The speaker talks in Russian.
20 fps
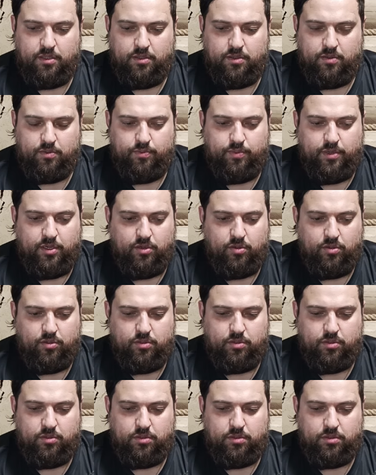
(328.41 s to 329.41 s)
Ну,
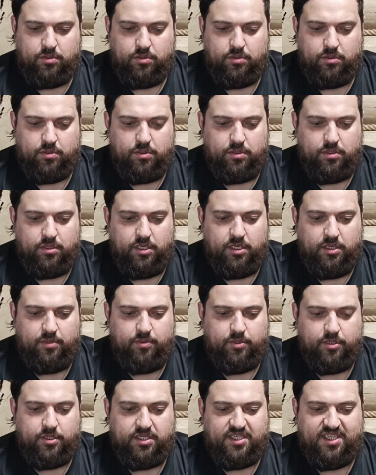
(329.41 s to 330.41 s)
походу,
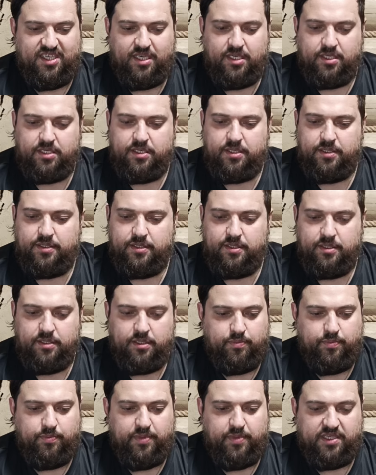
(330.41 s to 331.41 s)
либо здесь
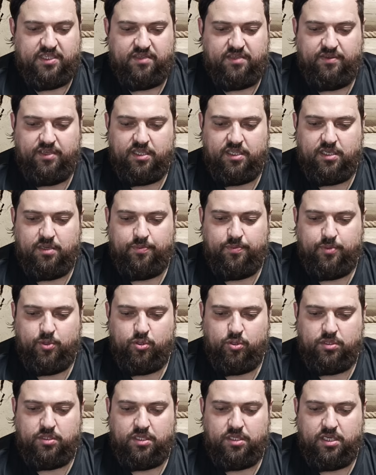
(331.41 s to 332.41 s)
подсветка
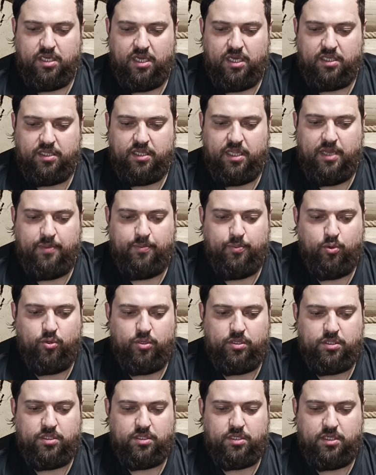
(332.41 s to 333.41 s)
просто как для
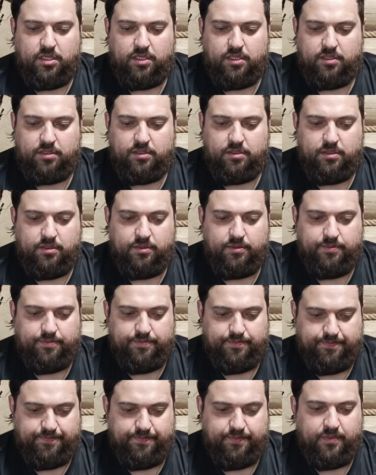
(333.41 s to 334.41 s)
поиска
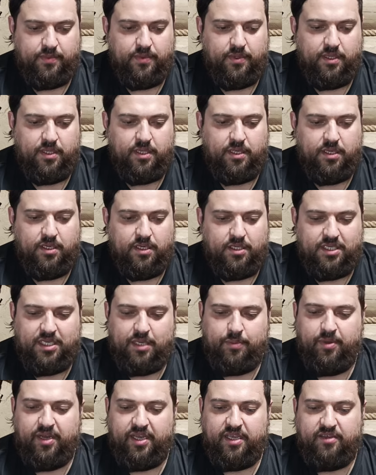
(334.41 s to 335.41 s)

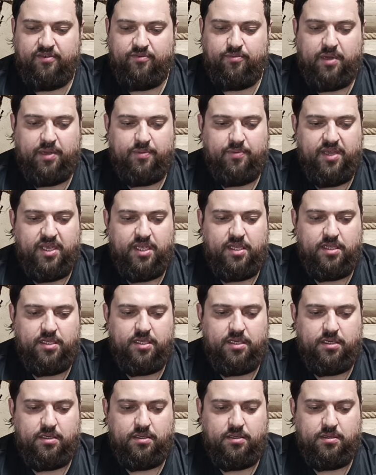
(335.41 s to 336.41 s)
собаки в
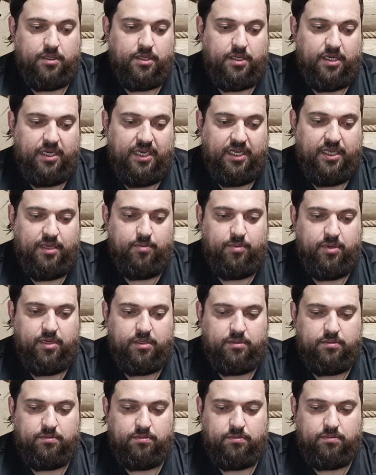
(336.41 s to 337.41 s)
моменте,
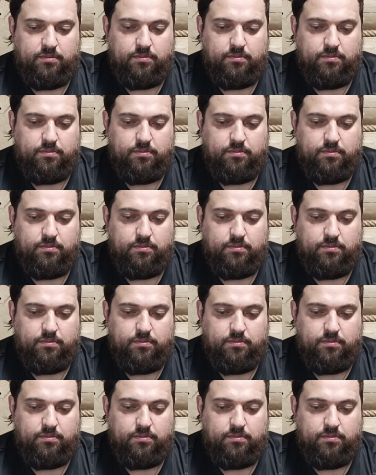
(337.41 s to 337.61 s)
либо